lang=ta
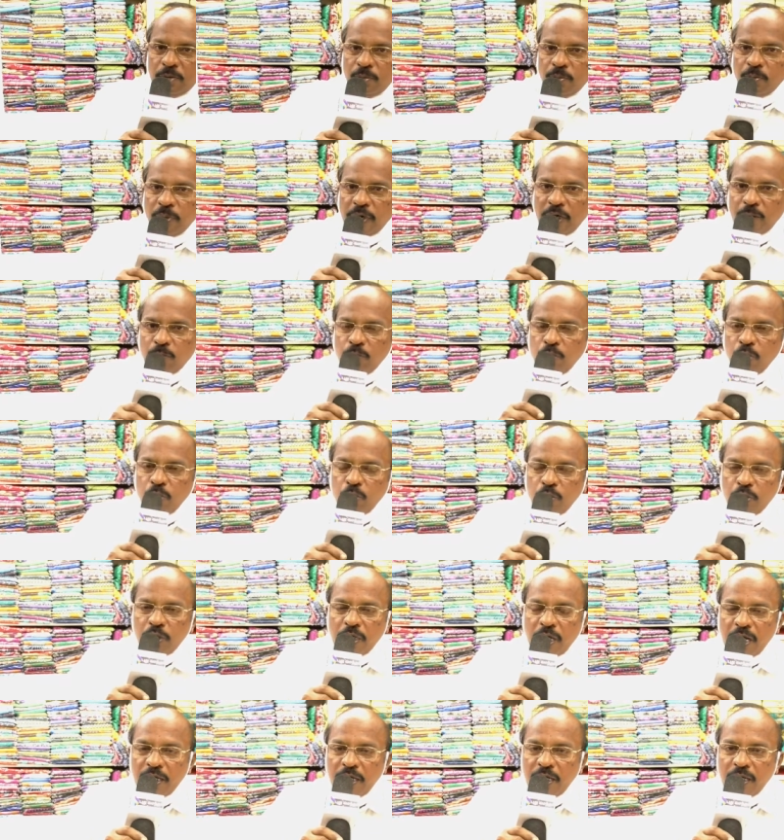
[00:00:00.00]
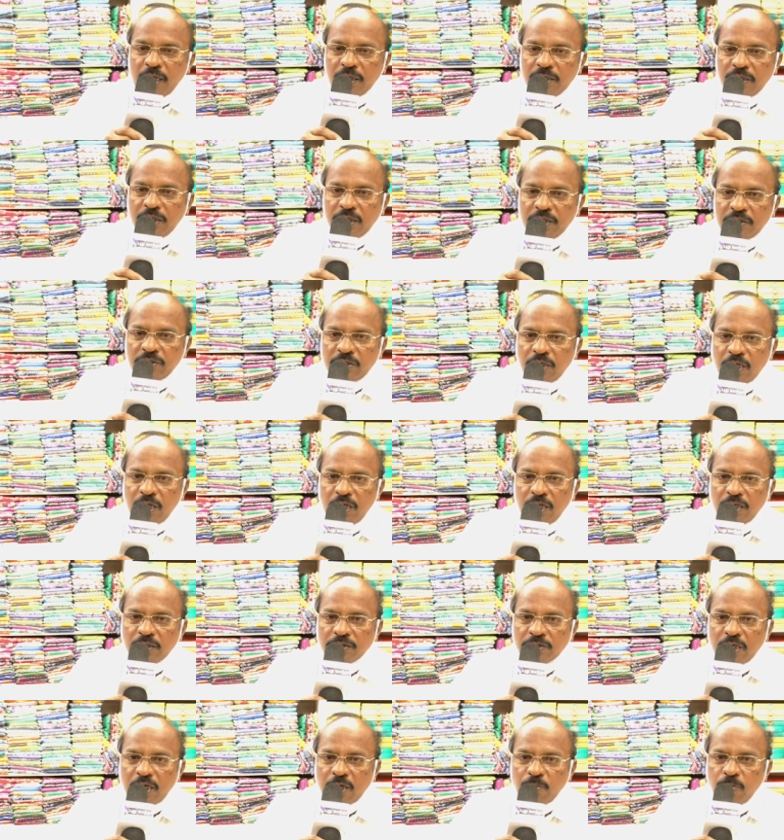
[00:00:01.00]
பெரம்பலூர் யாயா டி
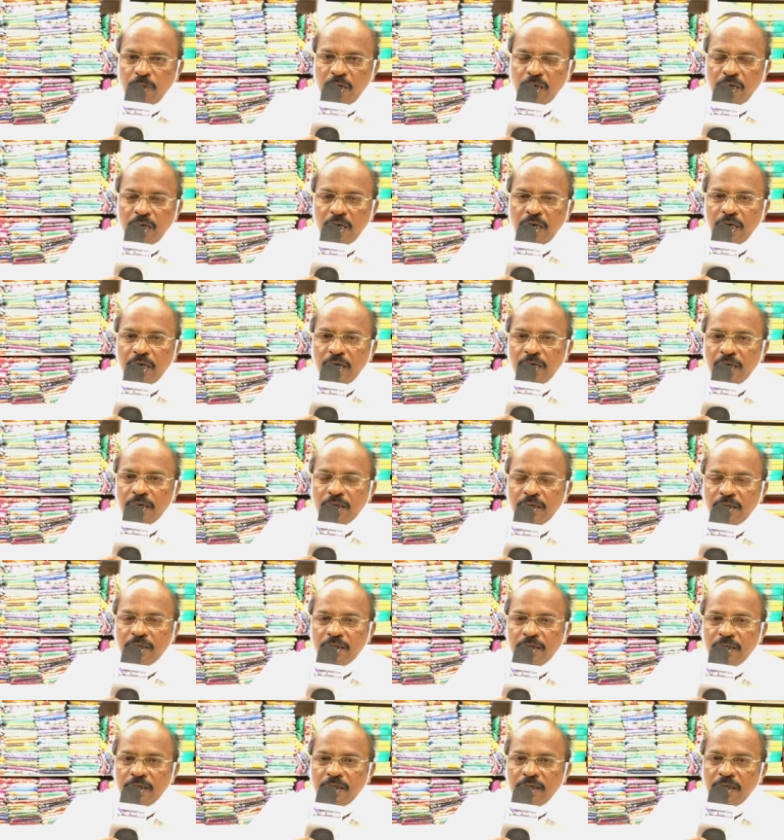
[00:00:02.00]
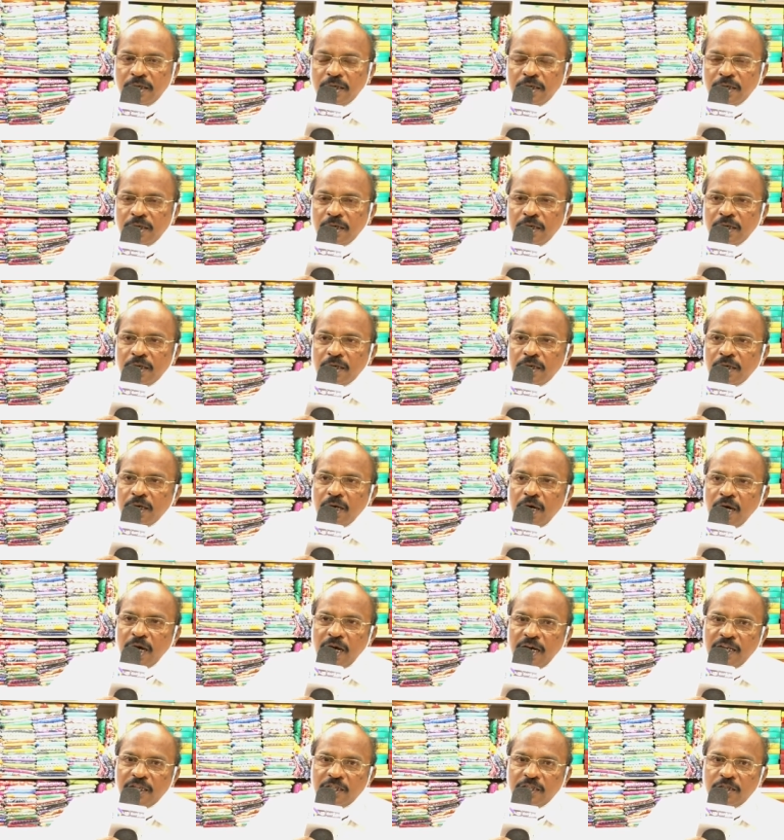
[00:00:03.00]
ஸ்டாலின் சார்பாக
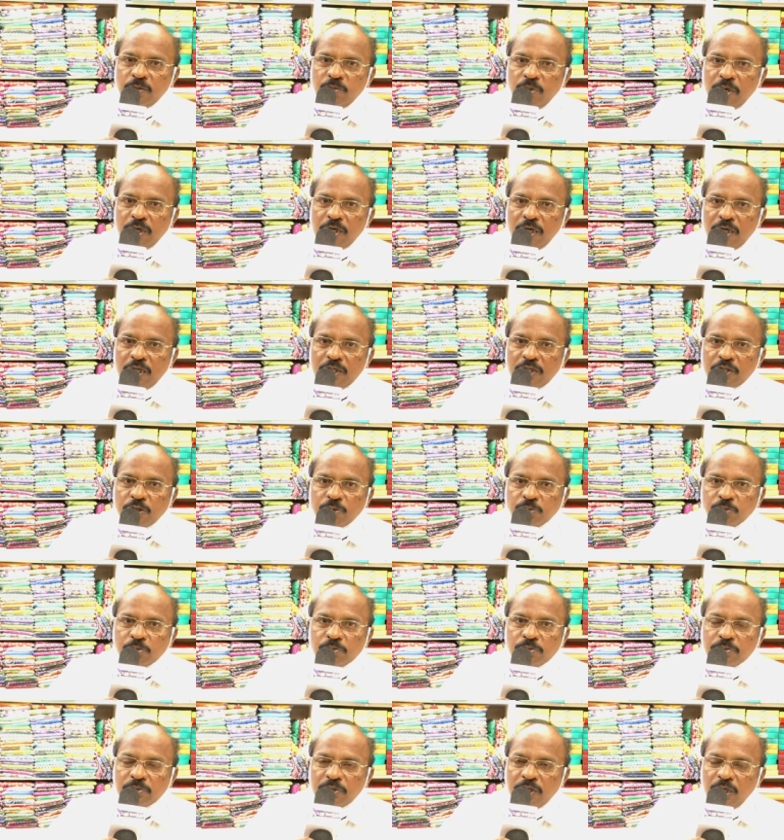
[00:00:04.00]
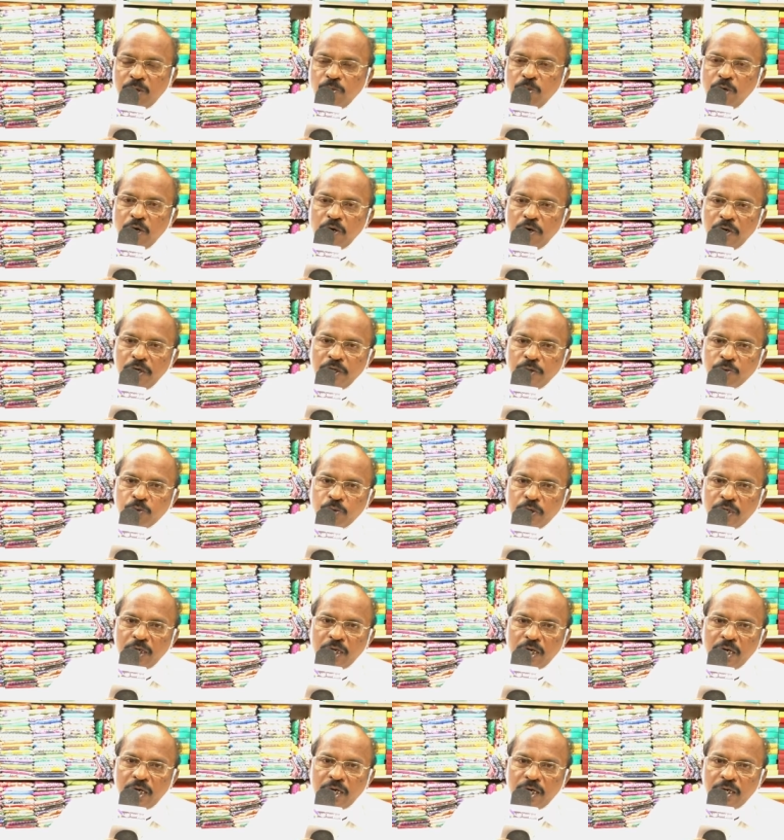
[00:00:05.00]
அனைத்து மக்களுக்கும்
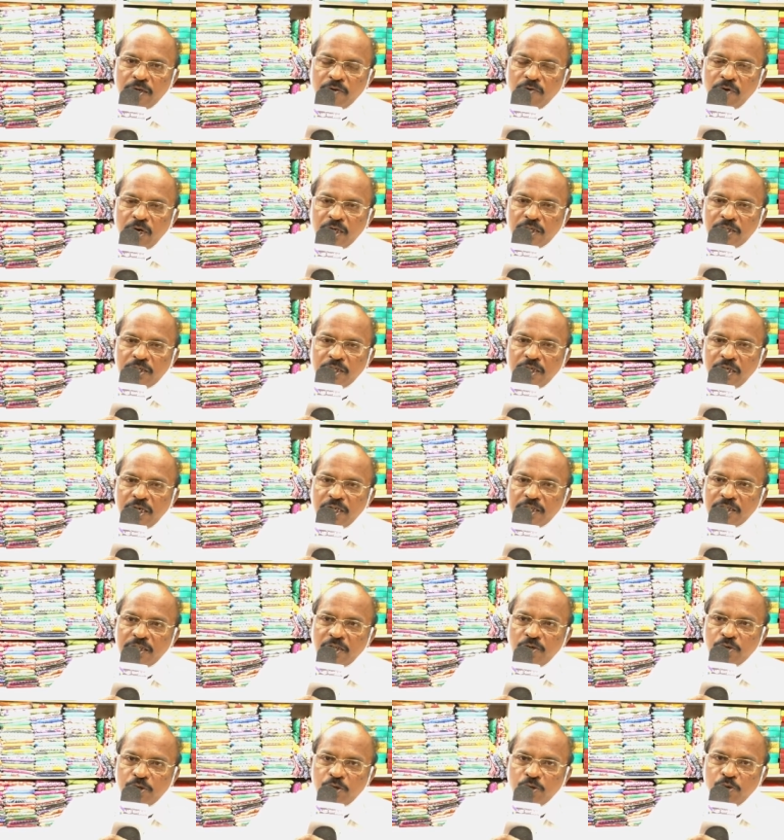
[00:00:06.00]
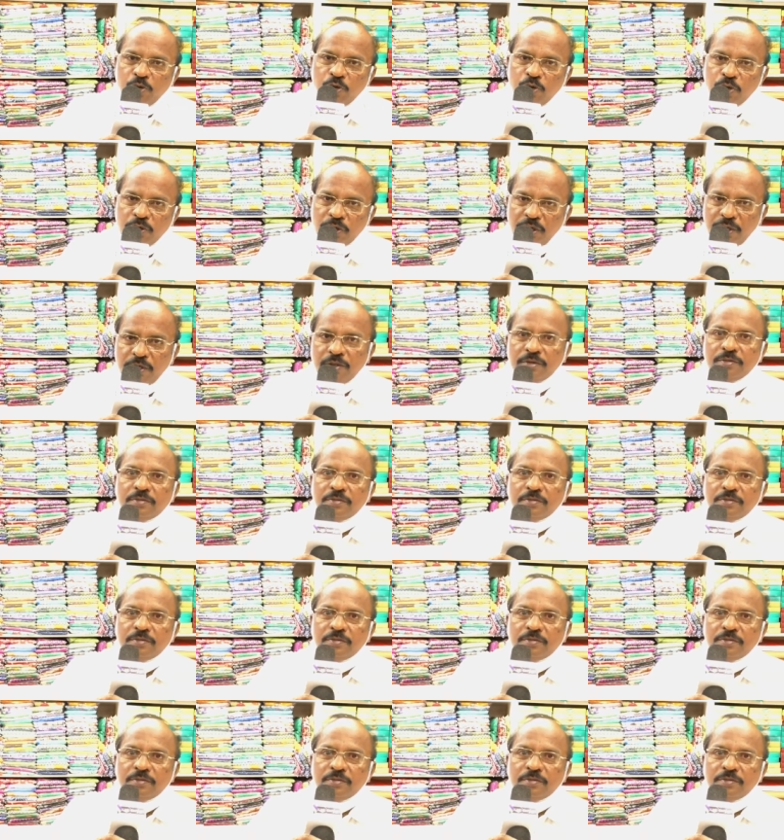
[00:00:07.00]
தீபாவளியினுடைய வாழ்த்துக்களை தெரிவித்துக் கொள்கிறேன்